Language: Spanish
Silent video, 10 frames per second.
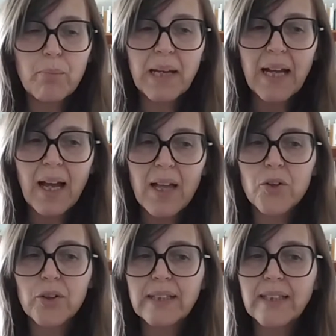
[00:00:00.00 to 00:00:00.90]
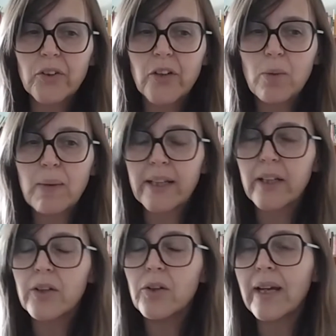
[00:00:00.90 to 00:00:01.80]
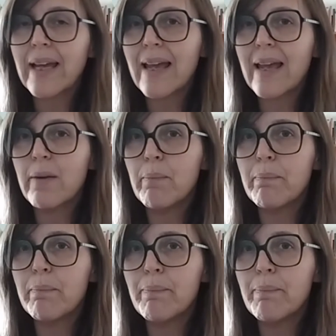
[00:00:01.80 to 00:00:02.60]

implicado y conectado en el barrio que